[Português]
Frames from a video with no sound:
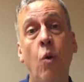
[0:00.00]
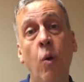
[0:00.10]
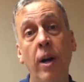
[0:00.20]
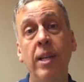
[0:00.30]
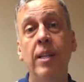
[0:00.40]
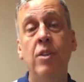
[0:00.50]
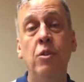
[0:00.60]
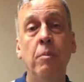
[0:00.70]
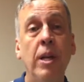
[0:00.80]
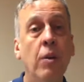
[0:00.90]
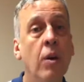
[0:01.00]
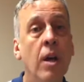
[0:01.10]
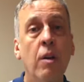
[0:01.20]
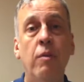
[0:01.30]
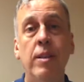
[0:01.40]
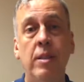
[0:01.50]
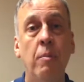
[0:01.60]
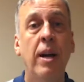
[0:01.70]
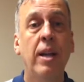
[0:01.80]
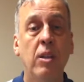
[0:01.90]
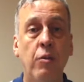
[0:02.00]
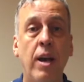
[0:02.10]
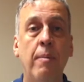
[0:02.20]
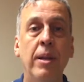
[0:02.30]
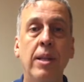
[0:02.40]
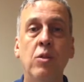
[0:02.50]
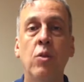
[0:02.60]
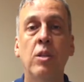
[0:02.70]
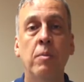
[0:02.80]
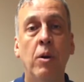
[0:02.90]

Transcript: ou ainda admiram vai ser uma grande ferramenta nas suas